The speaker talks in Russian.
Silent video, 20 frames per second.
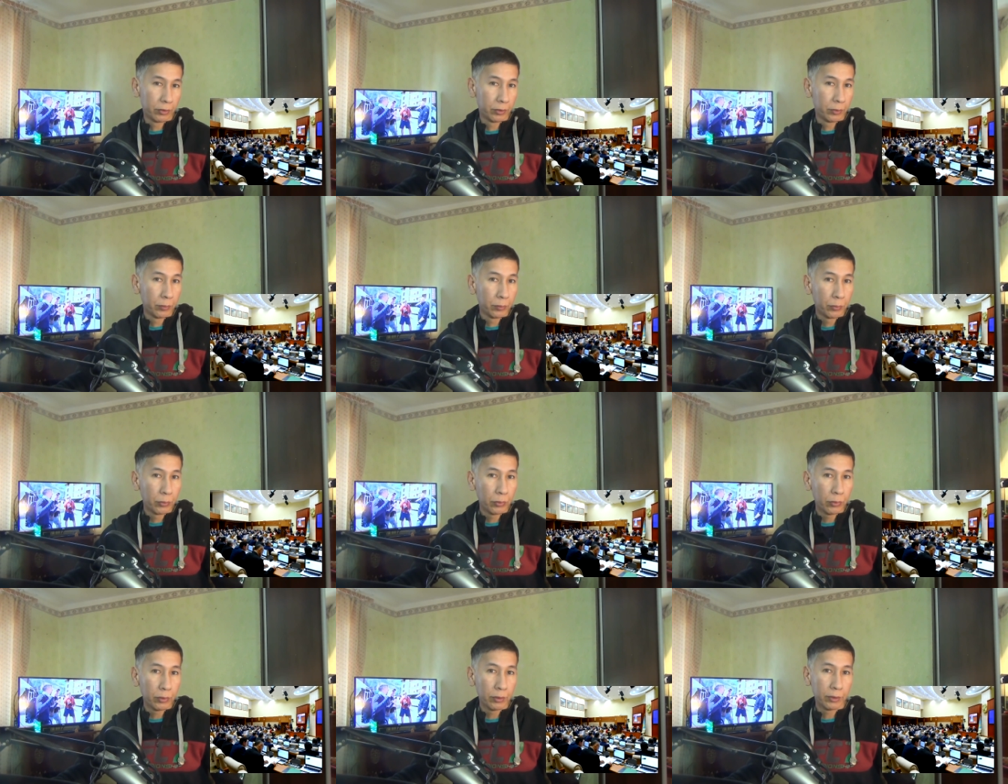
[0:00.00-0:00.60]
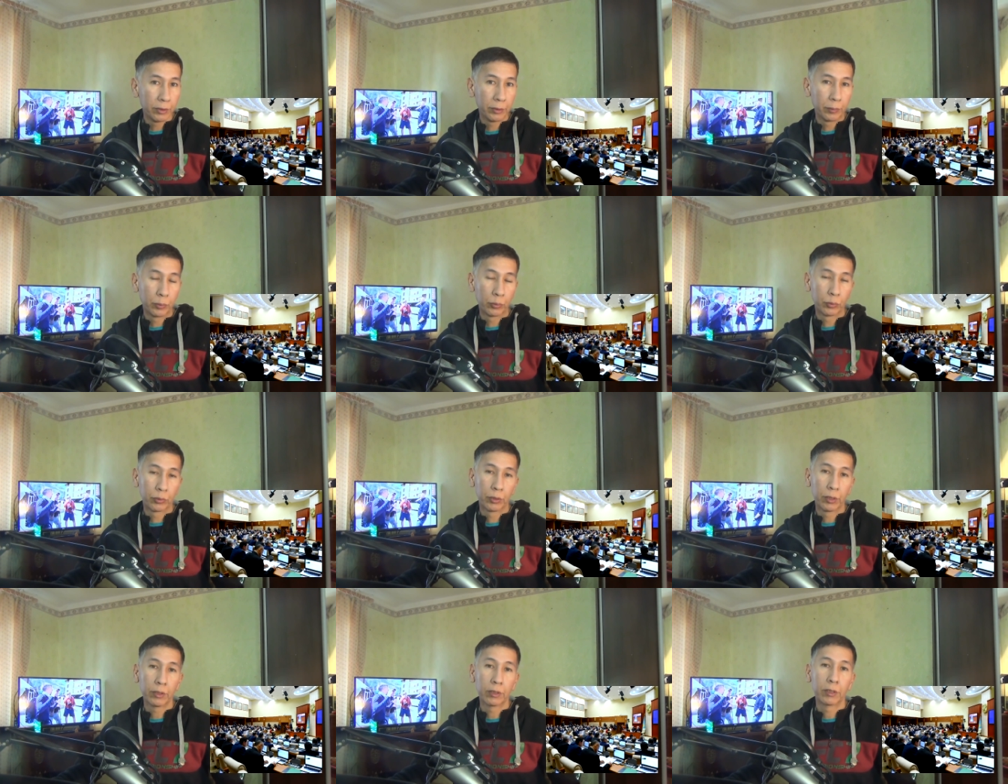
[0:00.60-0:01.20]
Тем более
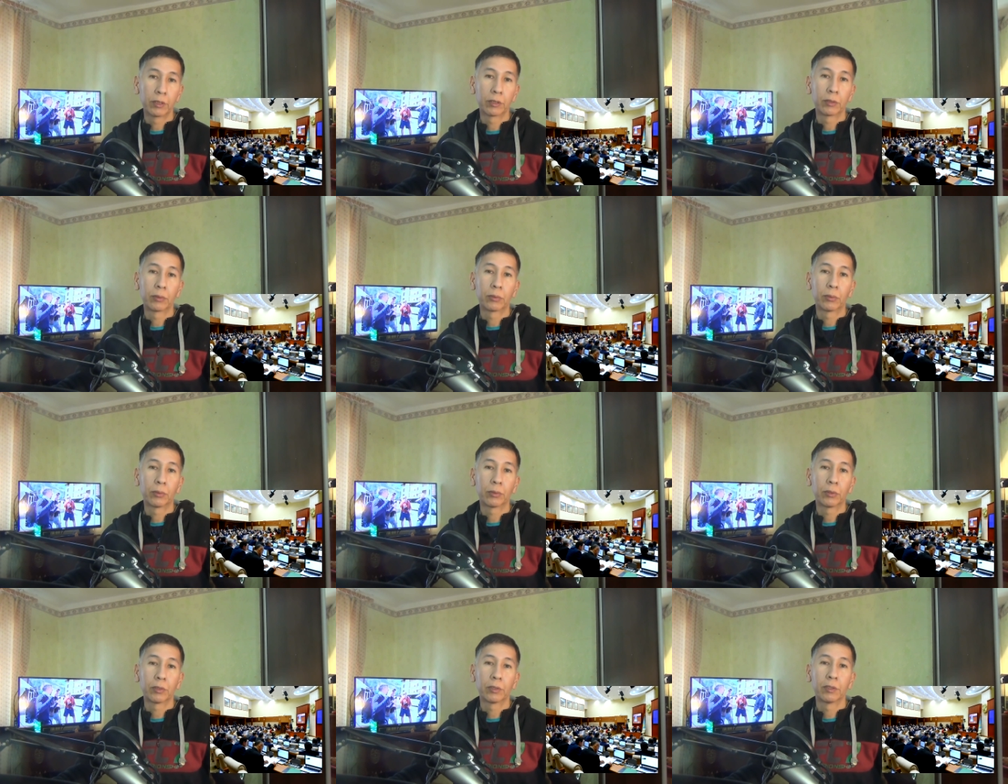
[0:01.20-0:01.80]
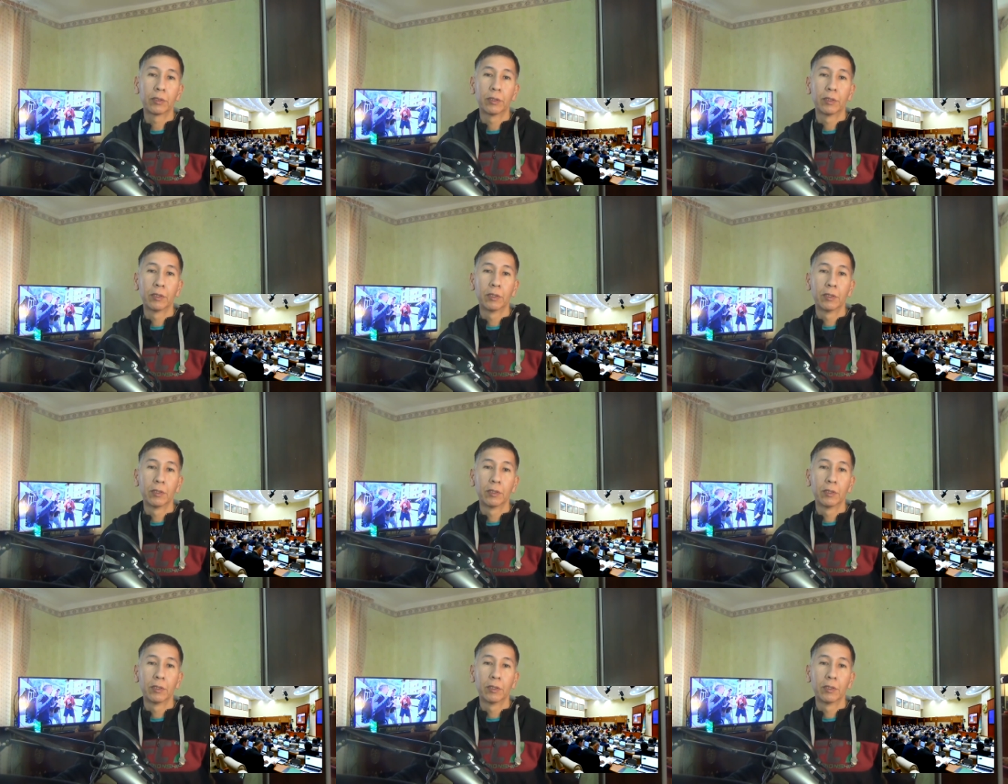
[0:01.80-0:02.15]
депутат, который